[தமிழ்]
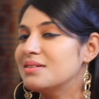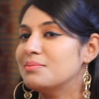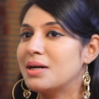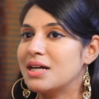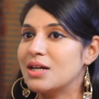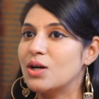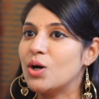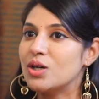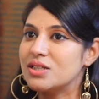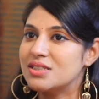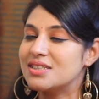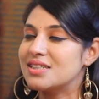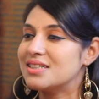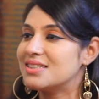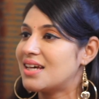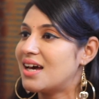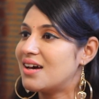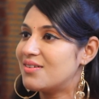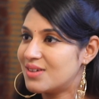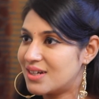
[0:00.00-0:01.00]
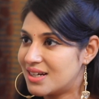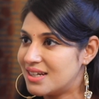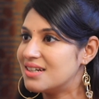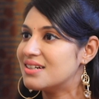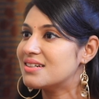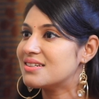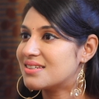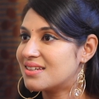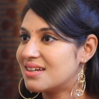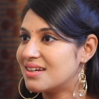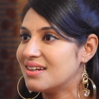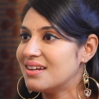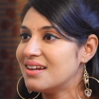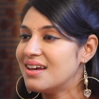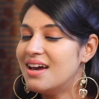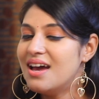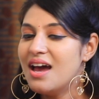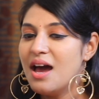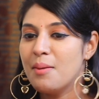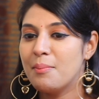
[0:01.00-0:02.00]
பை காட்ஸ் கிரேஸ் ஐ ஹேவ் அ கிளியர் ஸ்கின்
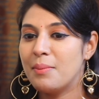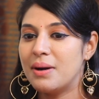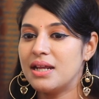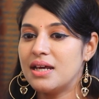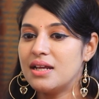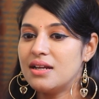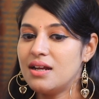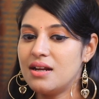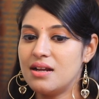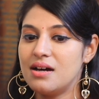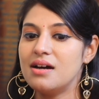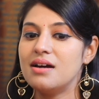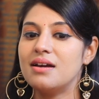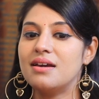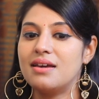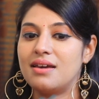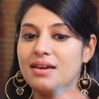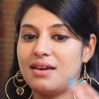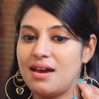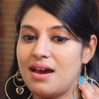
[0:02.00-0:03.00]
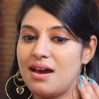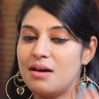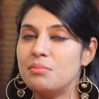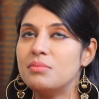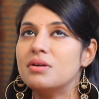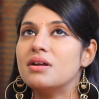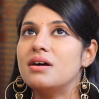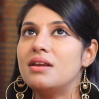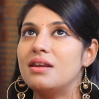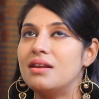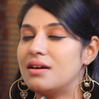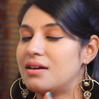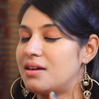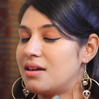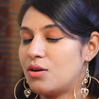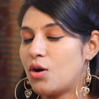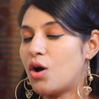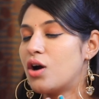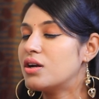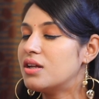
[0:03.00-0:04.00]
பட் என்னன்னா கேமரா
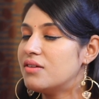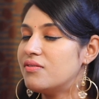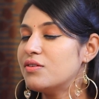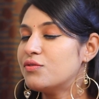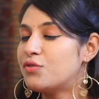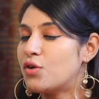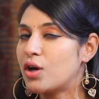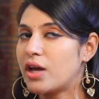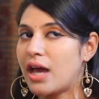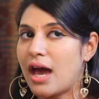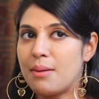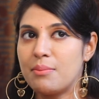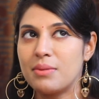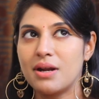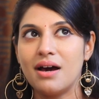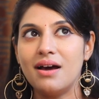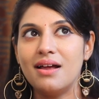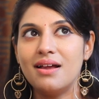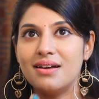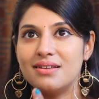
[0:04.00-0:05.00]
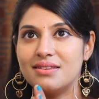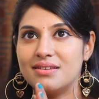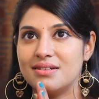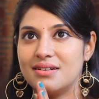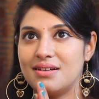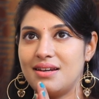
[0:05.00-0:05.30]
நாட் ஈவன் ஃபார் கேமரா அந்த